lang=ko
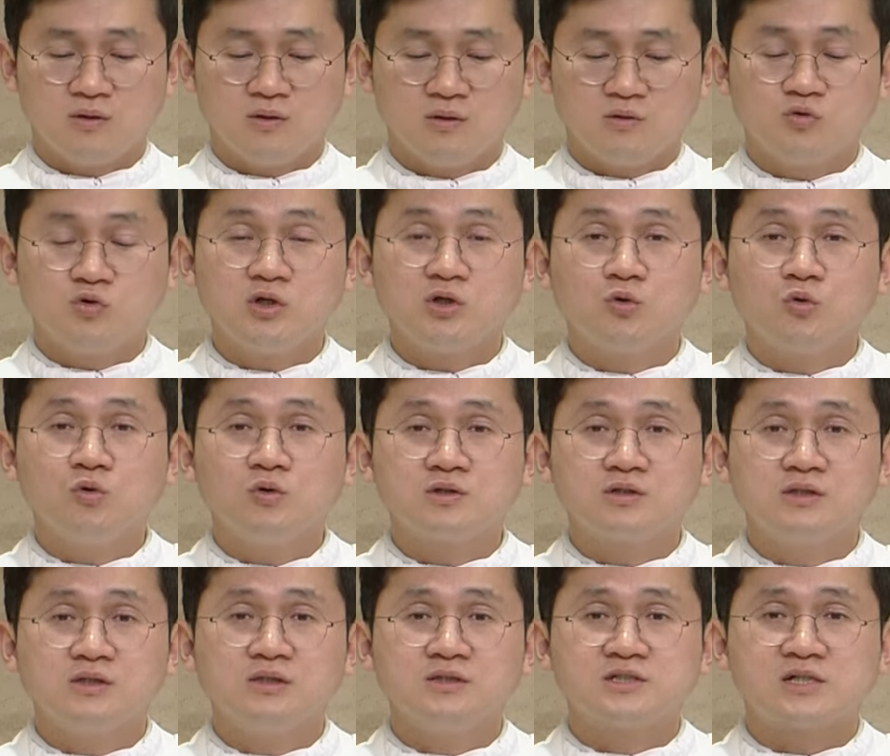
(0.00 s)
우리도
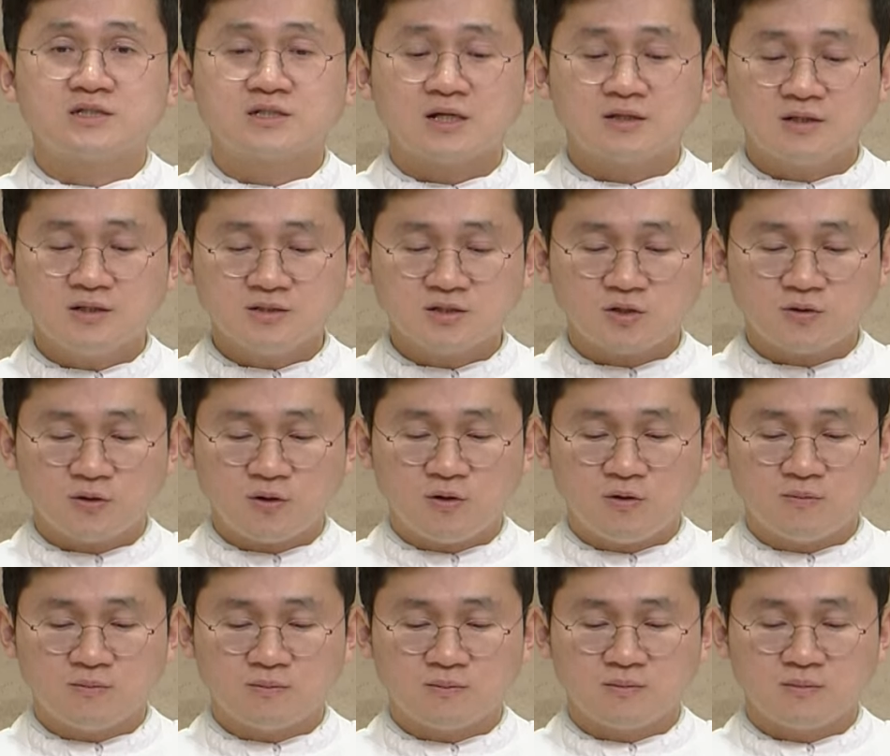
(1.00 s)
그
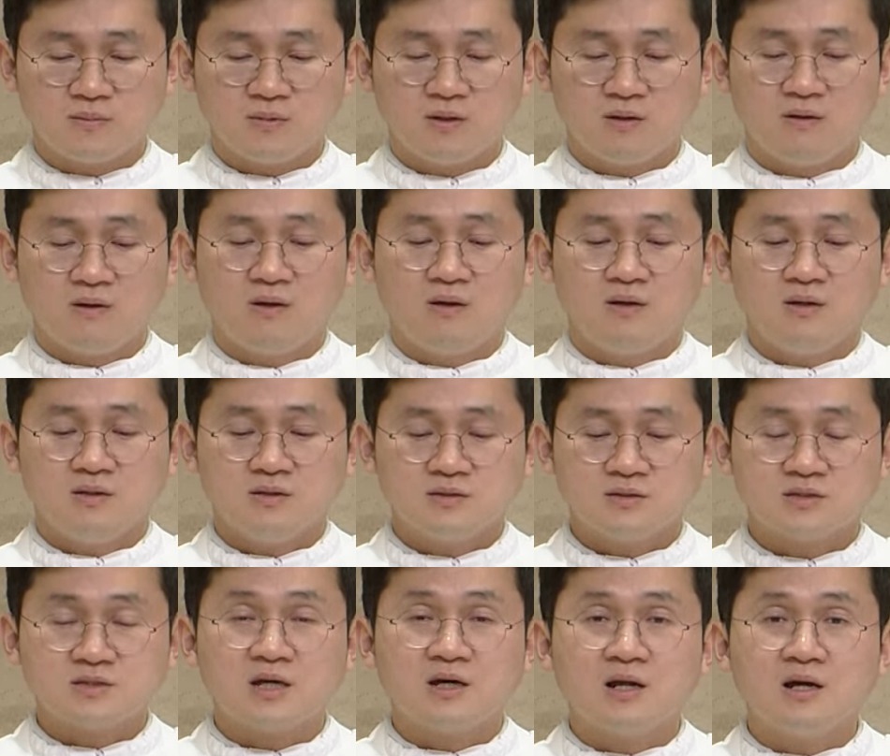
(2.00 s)
제자들처럼
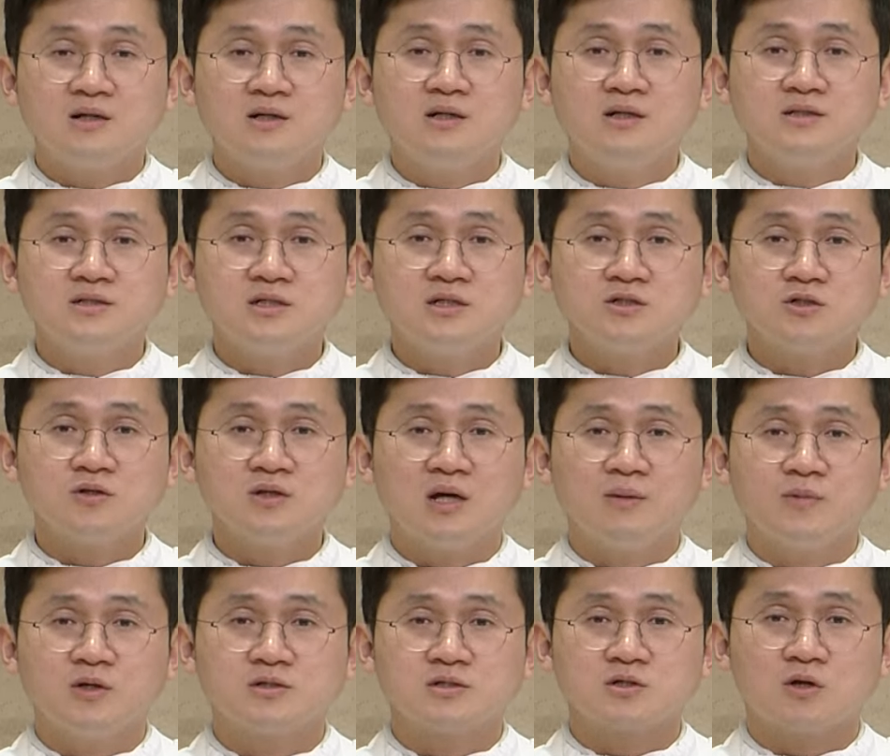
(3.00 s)
사랑을
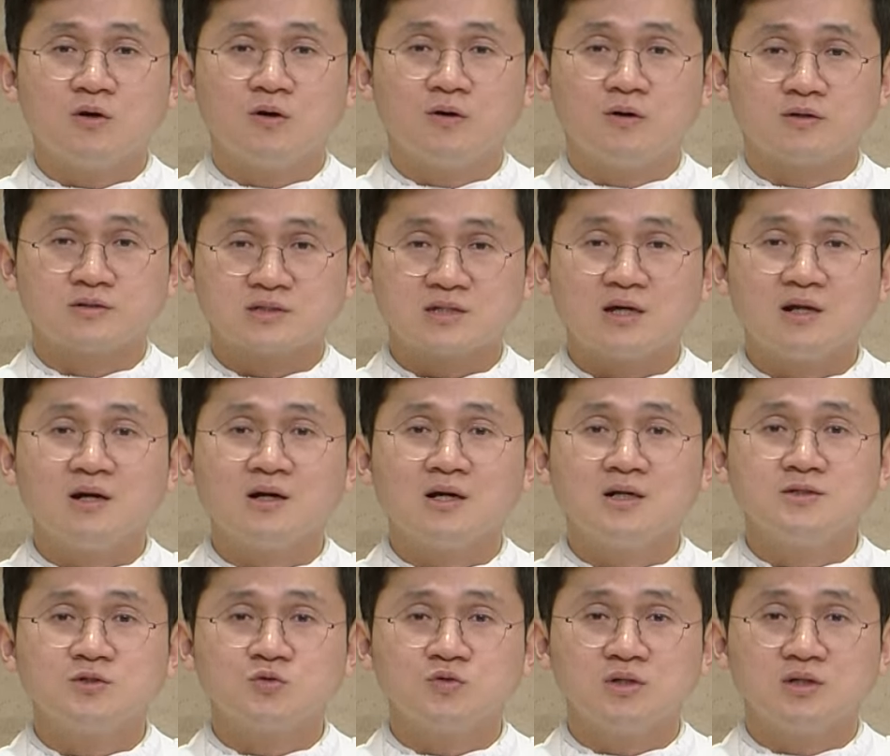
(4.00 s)
실천하면서
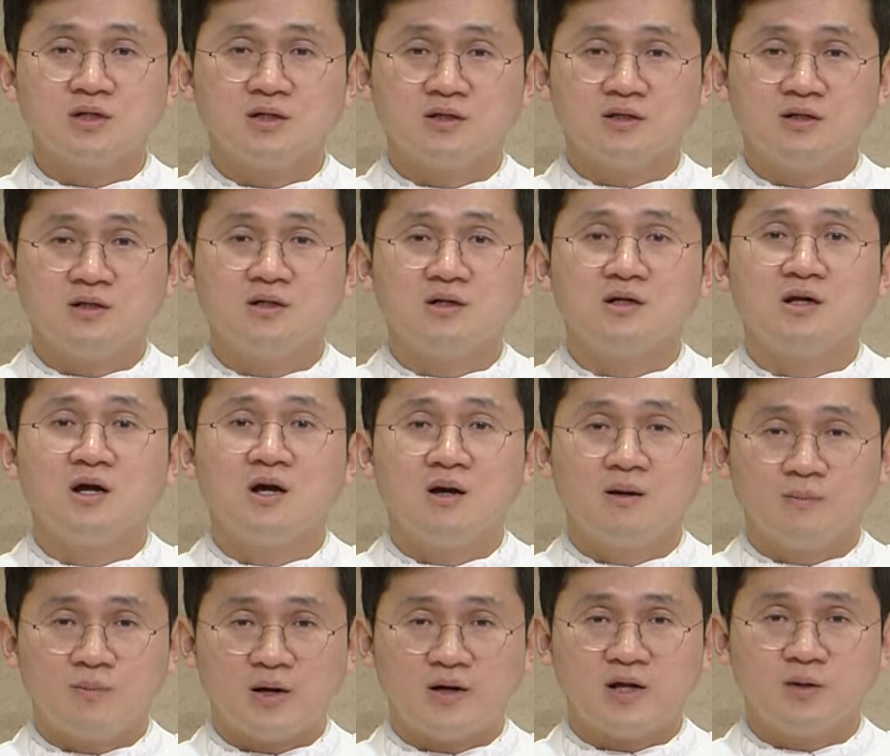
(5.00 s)
살아갈 수 있기를
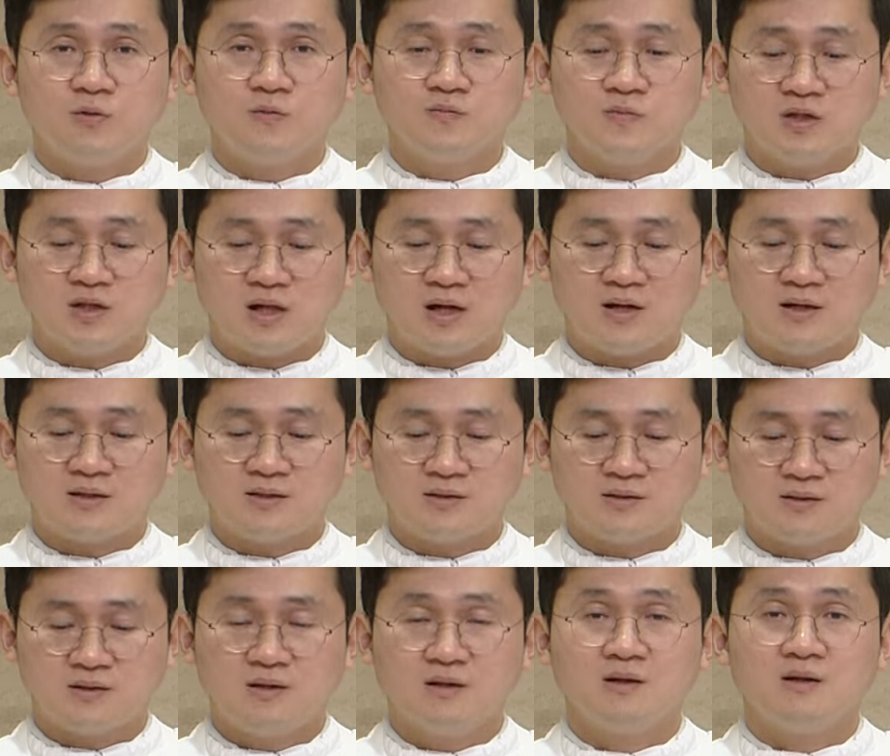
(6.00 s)
바라봅니다.